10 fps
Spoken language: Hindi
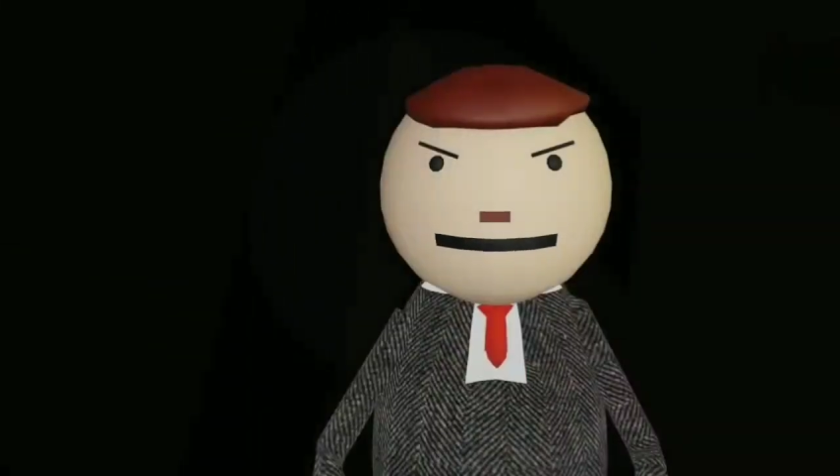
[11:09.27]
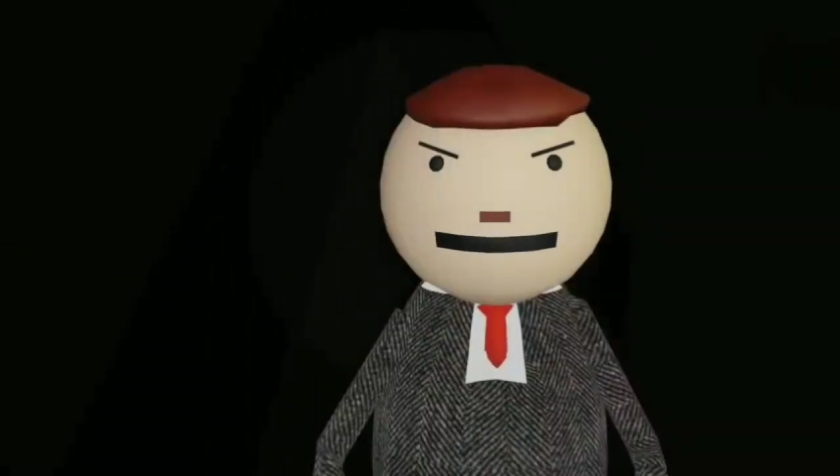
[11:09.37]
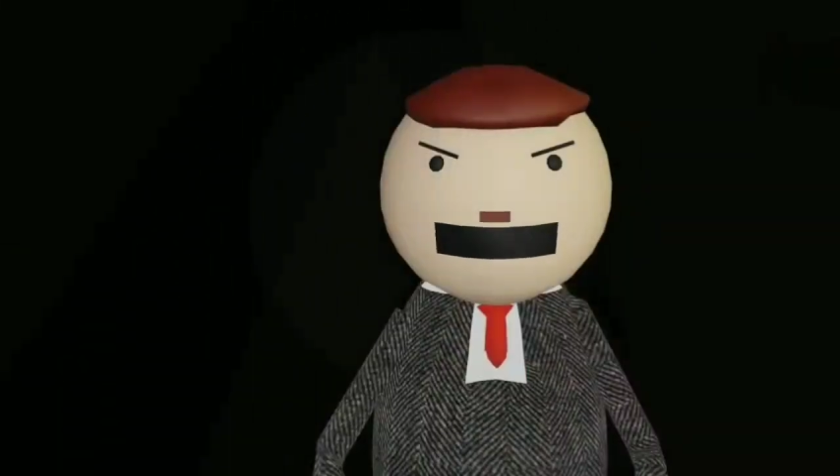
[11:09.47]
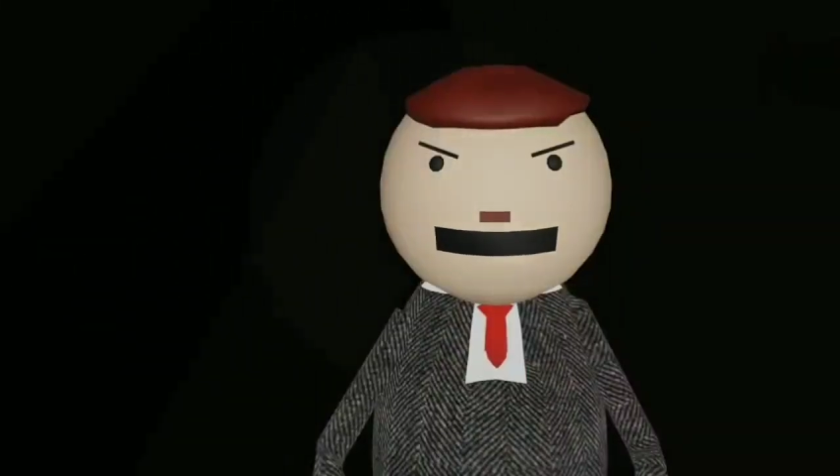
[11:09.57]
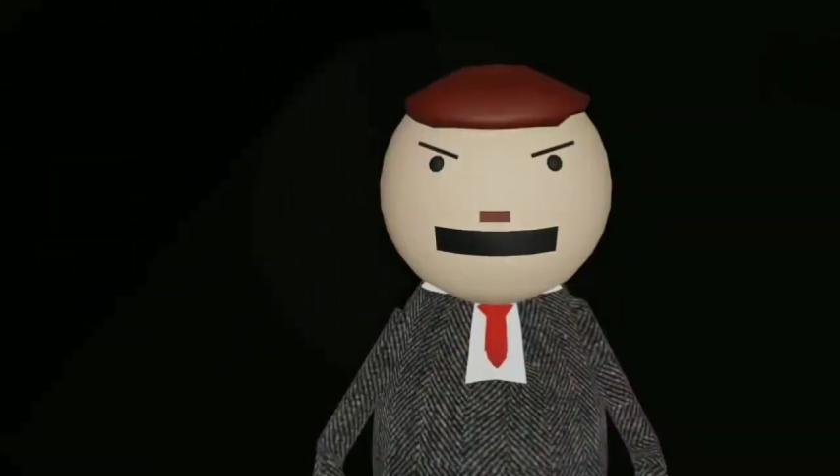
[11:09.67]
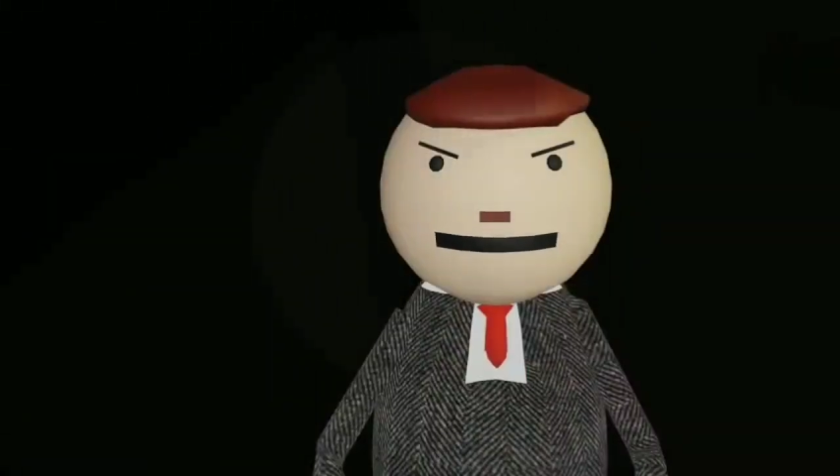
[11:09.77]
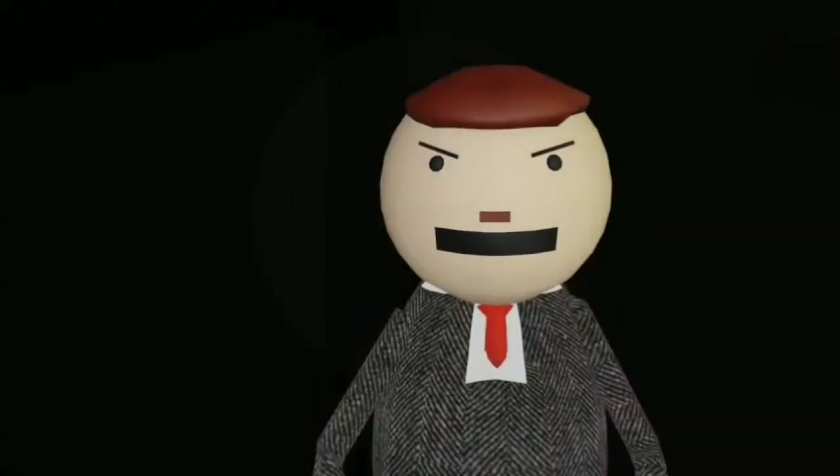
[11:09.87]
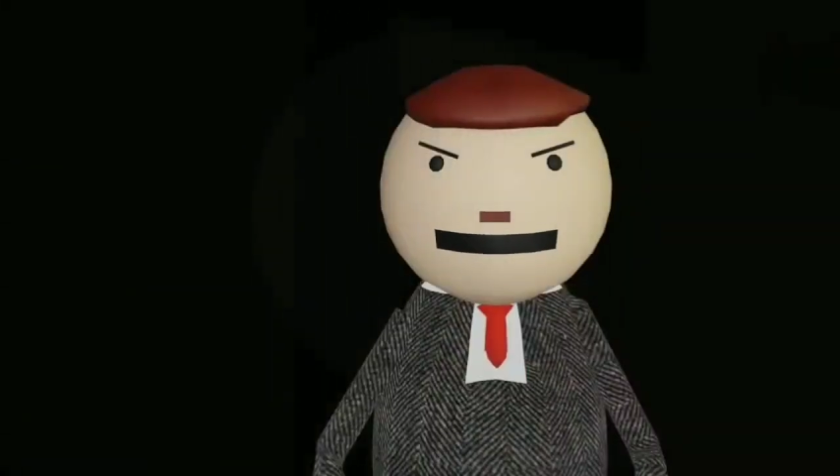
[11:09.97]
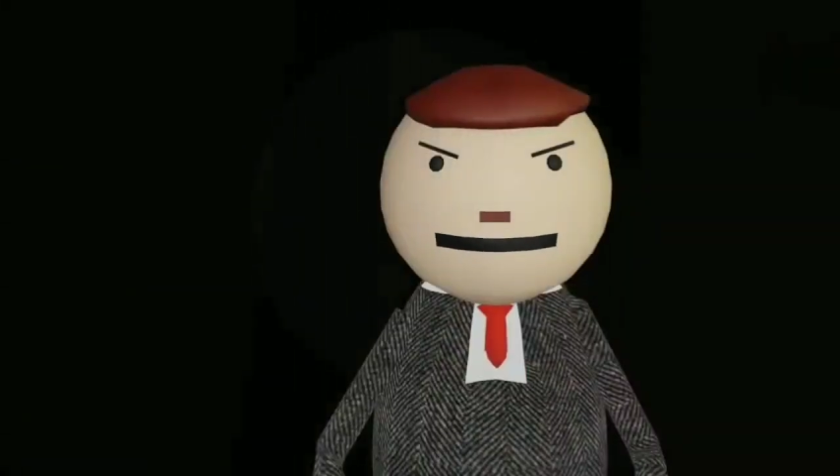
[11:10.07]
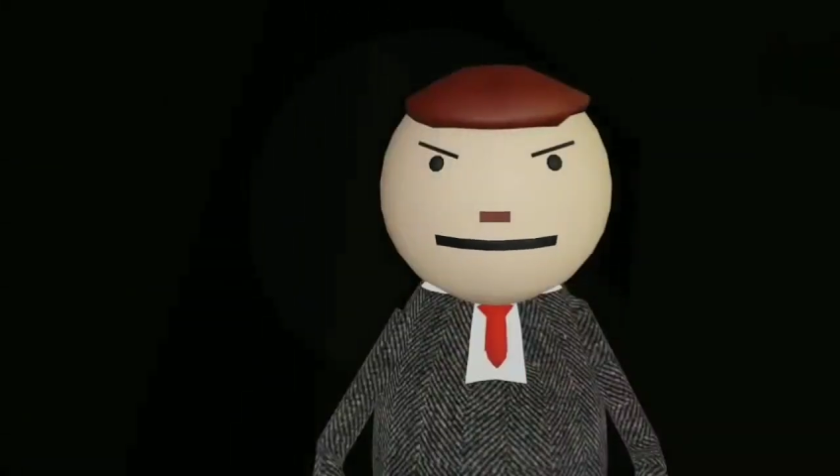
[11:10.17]
बहुत ज़रूरी
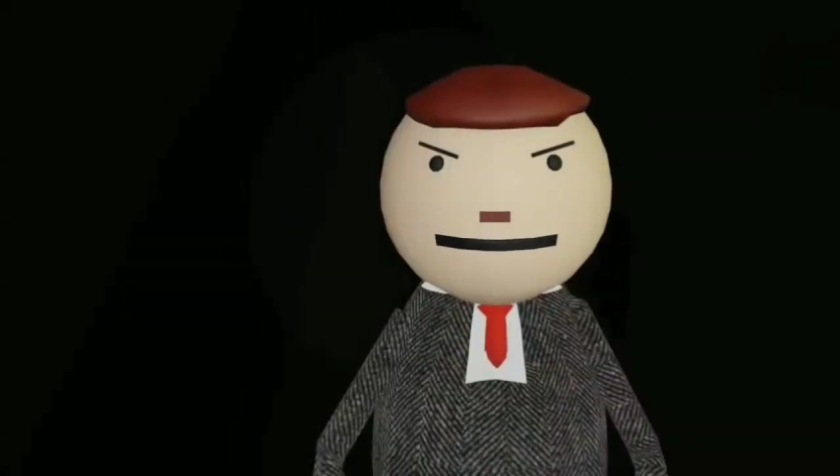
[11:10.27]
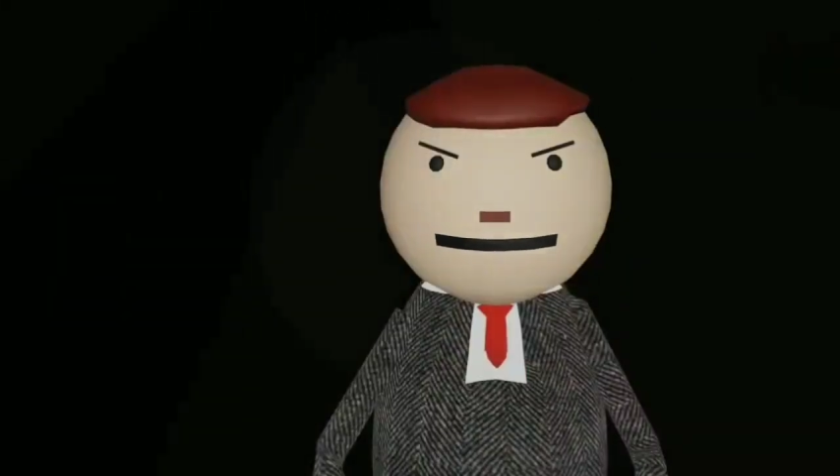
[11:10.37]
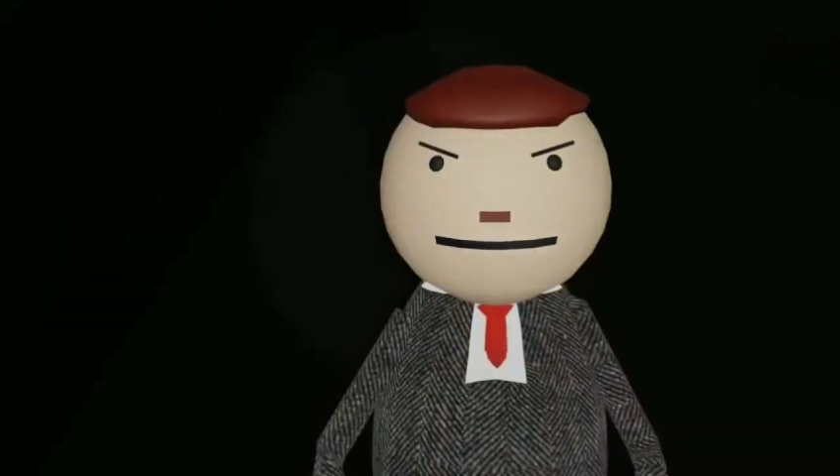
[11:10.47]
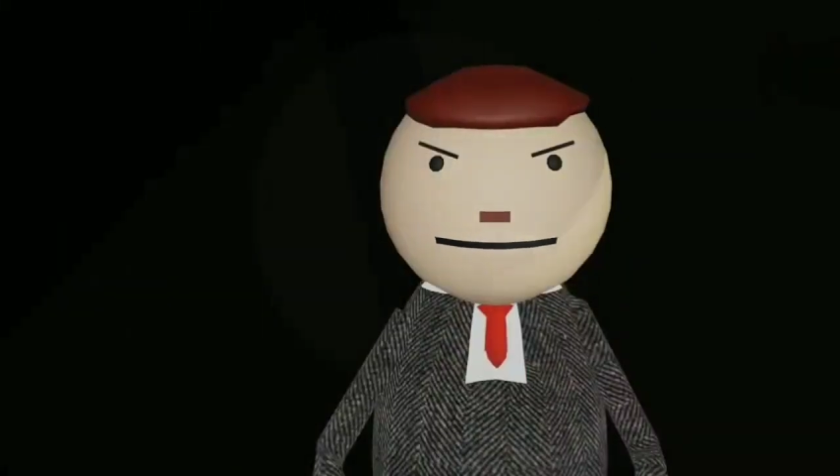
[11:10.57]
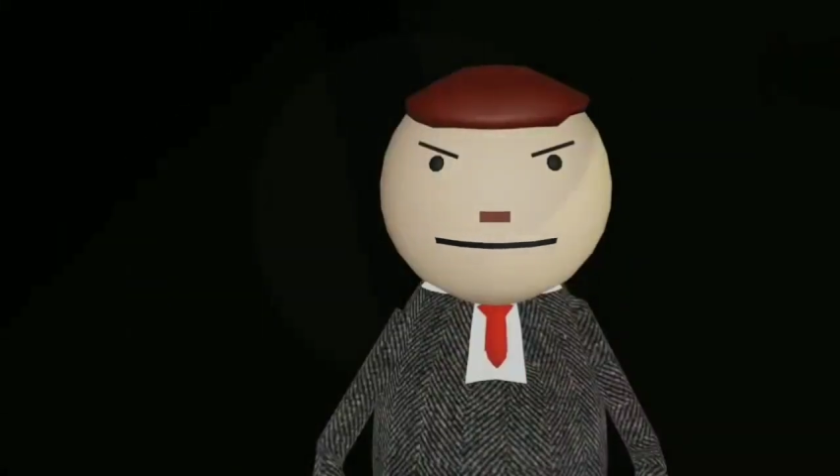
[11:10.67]
इंपॉर्टेंट मैसेज है